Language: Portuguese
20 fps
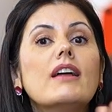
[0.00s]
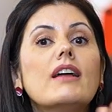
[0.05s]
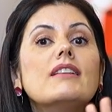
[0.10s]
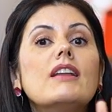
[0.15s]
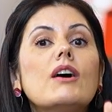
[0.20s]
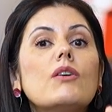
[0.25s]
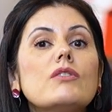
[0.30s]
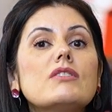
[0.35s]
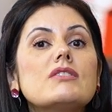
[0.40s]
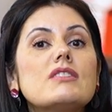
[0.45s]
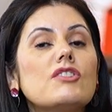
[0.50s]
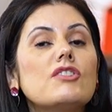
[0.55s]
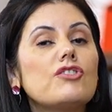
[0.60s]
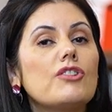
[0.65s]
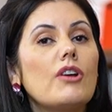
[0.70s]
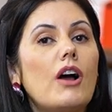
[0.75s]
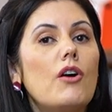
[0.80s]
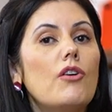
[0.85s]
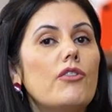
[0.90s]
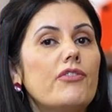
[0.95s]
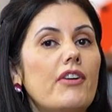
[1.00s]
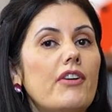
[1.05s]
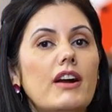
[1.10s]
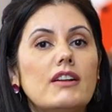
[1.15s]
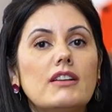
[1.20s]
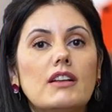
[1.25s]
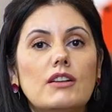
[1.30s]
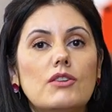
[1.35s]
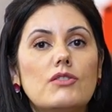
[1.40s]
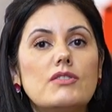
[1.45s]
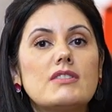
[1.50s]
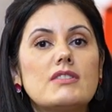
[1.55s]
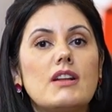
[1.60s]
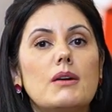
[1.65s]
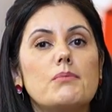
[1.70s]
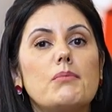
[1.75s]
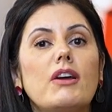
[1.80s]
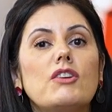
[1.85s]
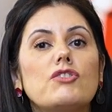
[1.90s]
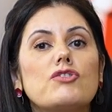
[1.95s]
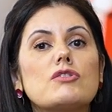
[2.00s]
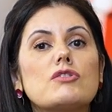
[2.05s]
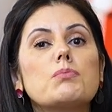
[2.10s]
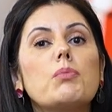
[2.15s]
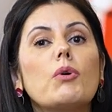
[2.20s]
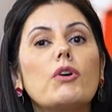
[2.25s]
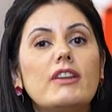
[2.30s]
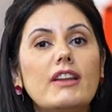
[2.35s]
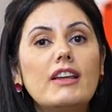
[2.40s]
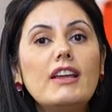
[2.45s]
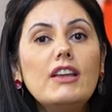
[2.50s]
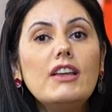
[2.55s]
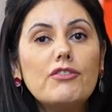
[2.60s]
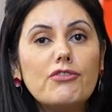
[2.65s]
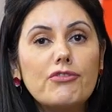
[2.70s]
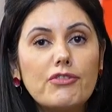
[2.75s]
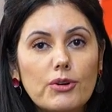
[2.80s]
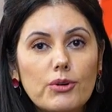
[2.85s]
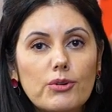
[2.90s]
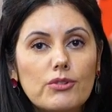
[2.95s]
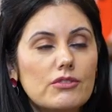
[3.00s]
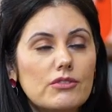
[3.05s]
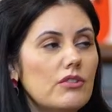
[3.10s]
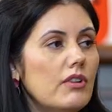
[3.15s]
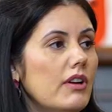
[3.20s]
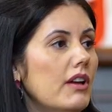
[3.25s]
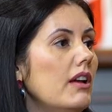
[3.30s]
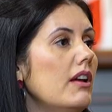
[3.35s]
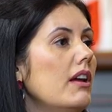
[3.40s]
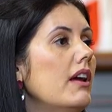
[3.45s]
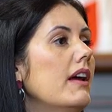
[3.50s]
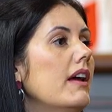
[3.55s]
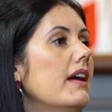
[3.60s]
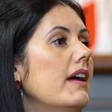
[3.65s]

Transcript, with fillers: Não existe a oferta não está mais disponível, não é?